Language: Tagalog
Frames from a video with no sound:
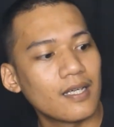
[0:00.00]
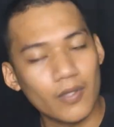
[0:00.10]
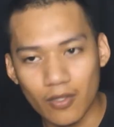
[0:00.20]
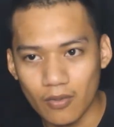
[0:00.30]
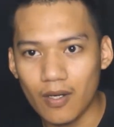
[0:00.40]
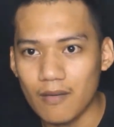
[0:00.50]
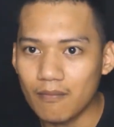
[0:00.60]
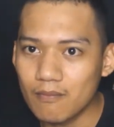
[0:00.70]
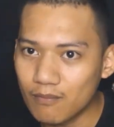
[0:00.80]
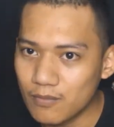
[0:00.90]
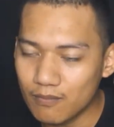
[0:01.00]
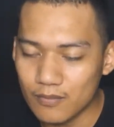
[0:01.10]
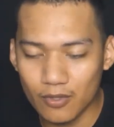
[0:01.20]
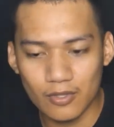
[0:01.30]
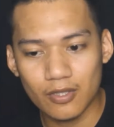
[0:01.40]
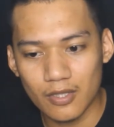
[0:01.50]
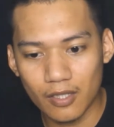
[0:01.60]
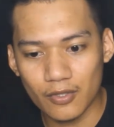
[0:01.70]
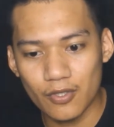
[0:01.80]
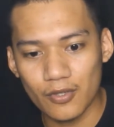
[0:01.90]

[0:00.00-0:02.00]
We know um, good conductor